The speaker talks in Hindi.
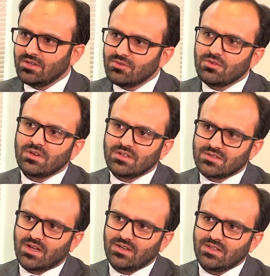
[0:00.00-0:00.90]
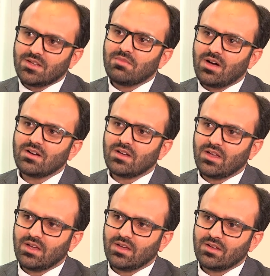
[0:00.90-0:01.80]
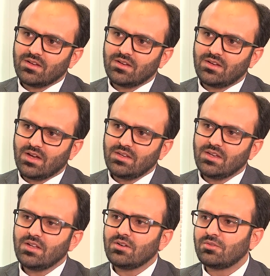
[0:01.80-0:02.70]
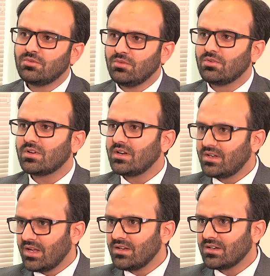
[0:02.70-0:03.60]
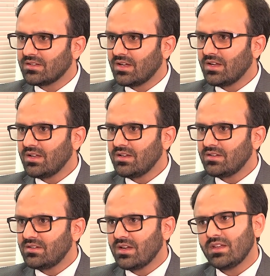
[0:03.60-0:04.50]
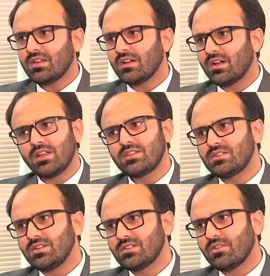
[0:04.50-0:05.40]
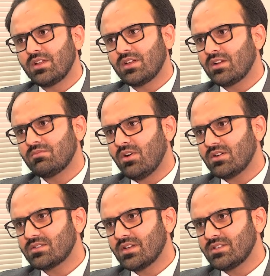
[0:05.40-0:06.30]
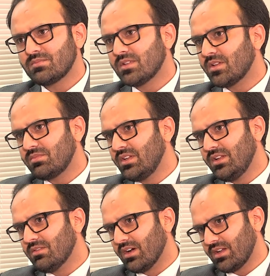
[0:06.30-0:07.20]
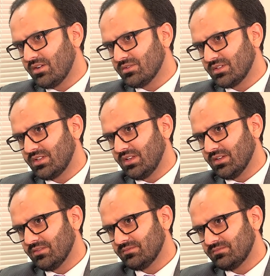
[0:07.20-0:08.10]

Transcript: ये जो इंसानी दिमाग है क्या ये रूह को कंटेन करता है या एक अलग चीज़ और एक अलग बॉक्स है जिसमें तब्दीली वाक़ हो सकती है